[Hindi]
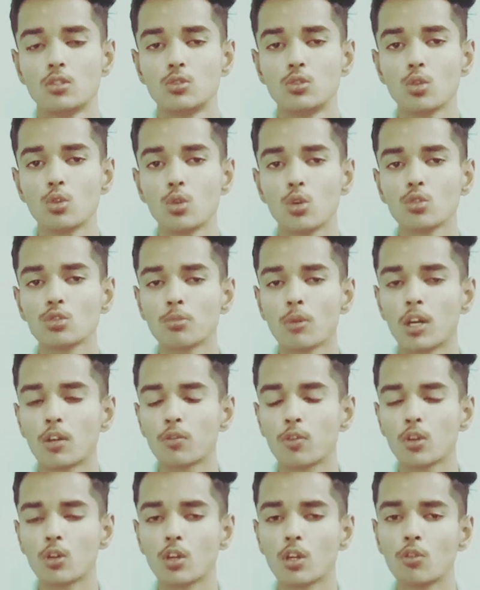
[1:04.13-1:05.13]
जो दो
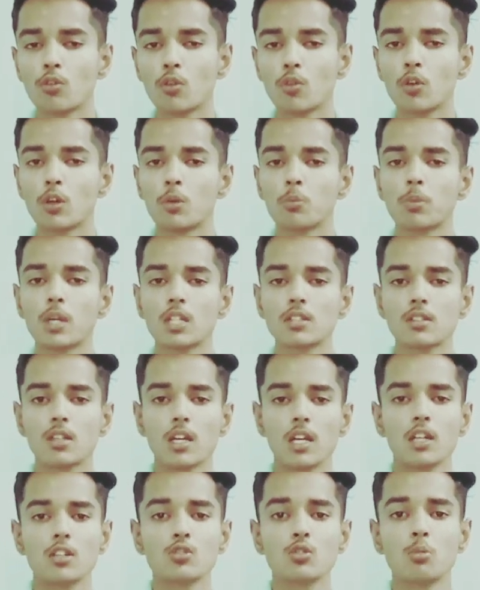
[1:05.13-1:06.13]
स्मार्टफोन होंगे वो वन प्लस
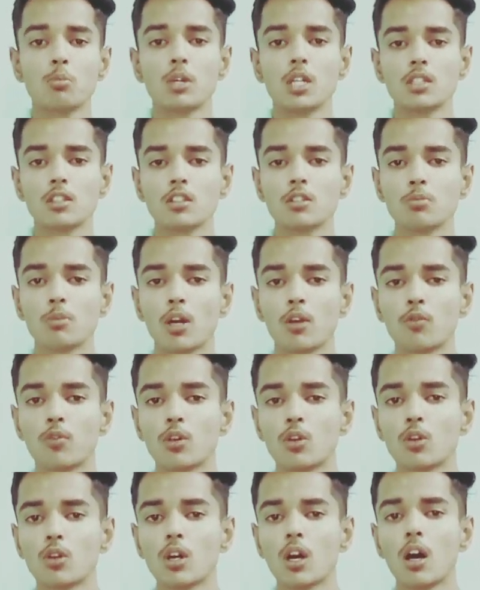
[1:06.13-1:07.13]
एट जो बेसिक
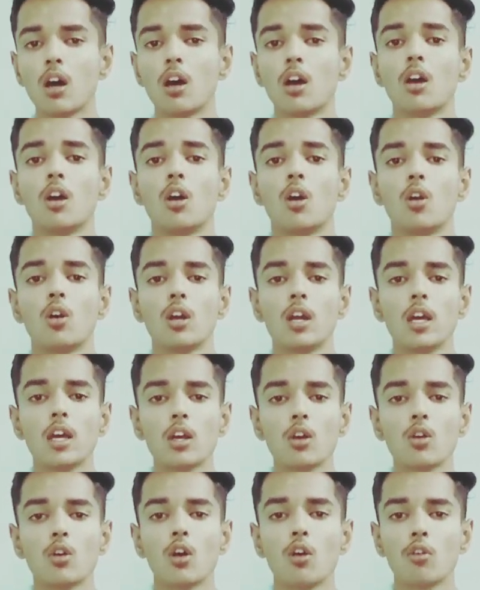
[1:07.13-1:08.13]
स्मार्टफोन होगा और
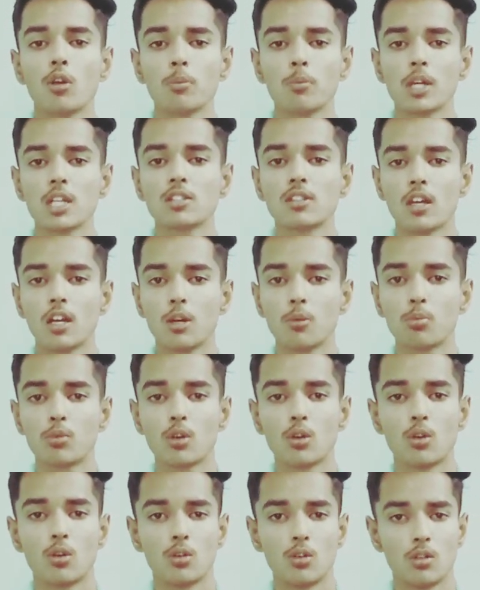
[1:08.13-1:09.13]
एक होगा वन प्लस एट
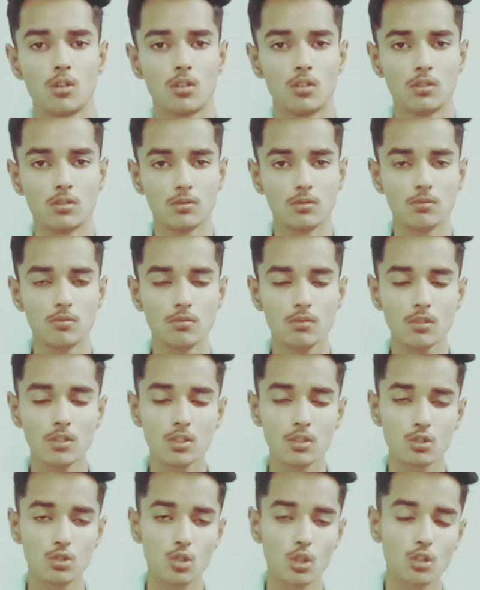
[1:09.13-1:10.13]
प्रो
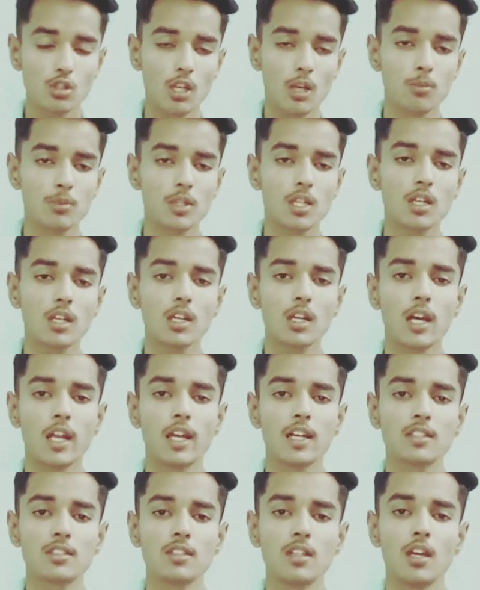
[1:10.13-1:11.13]
जो सैमसंग की
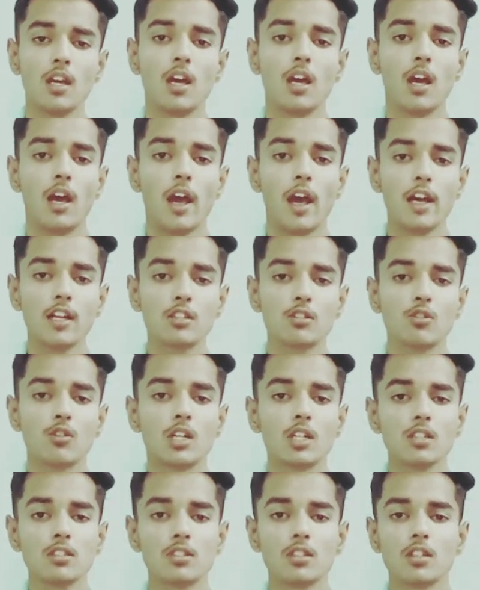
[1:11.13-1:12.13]
गलेक्सी एस
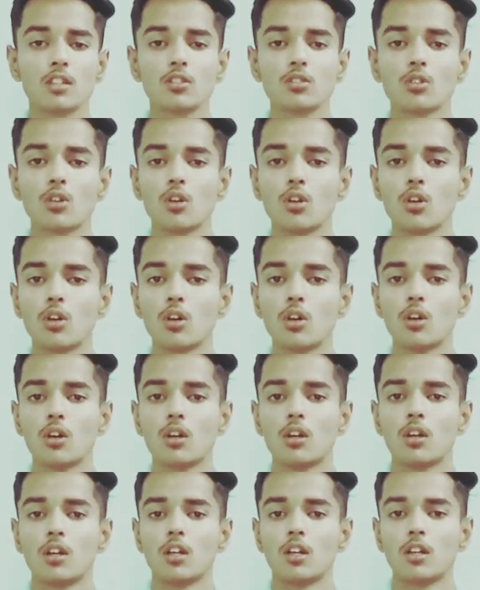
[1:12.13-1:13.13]
ट्वेंटी सीरीज़ को
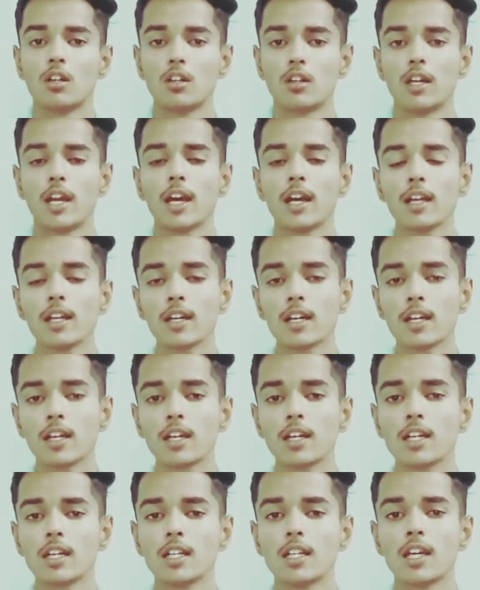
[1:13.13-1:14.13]
टैकल
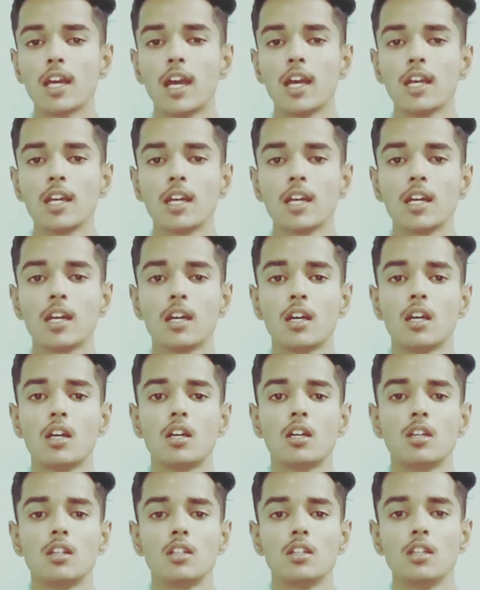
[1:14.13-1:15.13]
करने के लिए आएंगे
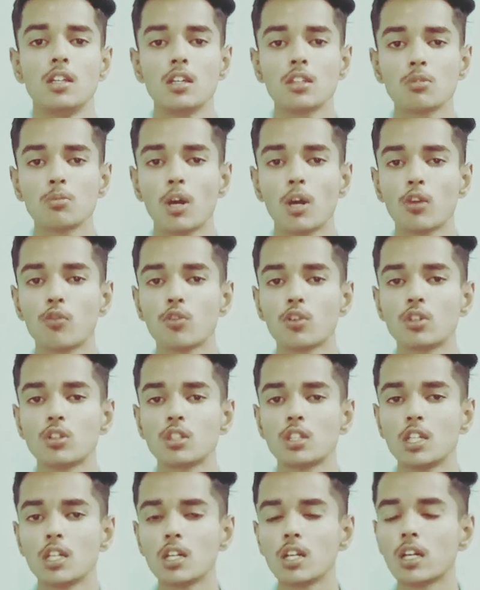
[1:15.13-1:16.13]
ये
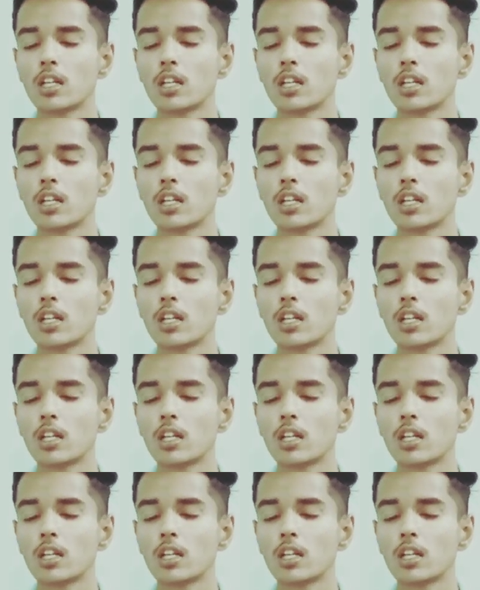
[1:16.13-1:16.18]
स्मार्टफोन तीन